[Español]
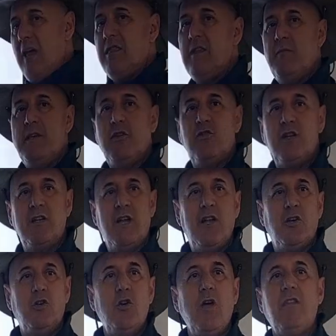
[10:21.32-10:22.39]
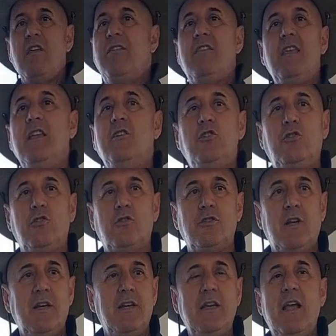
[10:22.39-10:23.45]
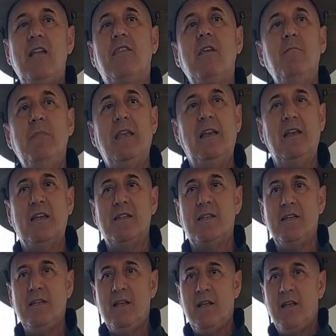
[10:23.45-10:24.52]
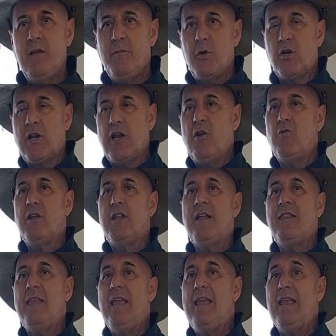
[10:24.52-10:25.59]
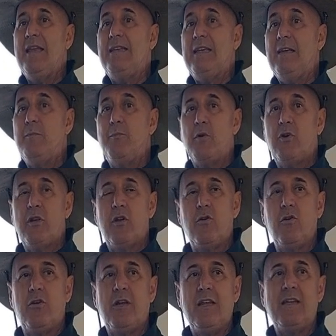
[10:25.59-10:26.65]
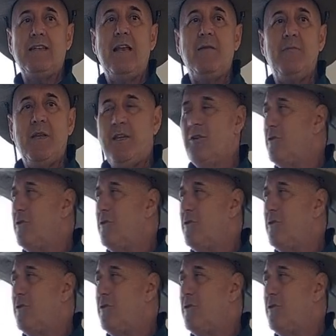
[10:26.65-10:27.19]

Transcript: no, hace millones, no hace cientos, ni hace miles, ¿eh? porque la unidad de tiempo en geología es el